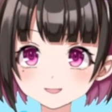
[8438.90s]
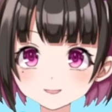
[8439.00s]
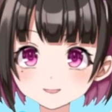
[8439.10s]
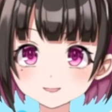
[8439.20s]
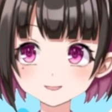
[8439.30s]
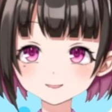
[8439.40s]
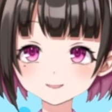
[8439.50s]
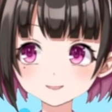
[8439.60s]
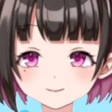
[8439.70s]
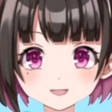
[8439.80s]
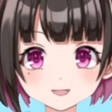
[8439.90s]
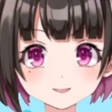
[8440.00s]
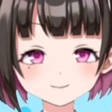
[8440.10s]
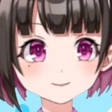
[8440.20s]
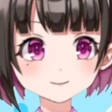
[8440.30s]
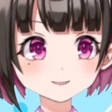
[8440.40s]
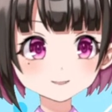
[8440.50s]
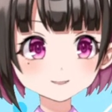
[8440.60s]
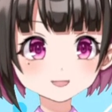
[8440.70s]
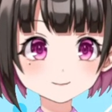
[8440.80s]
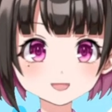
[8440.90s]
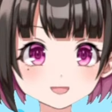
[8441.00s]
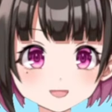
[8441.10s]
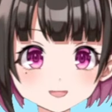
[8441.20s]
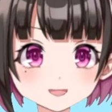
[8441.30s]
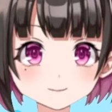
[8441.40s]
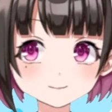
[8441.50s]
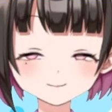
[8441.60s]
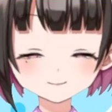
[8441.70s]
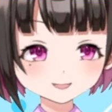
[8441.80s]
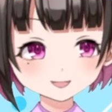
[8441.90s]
ジンクスを持ってます。すごいデータがあります。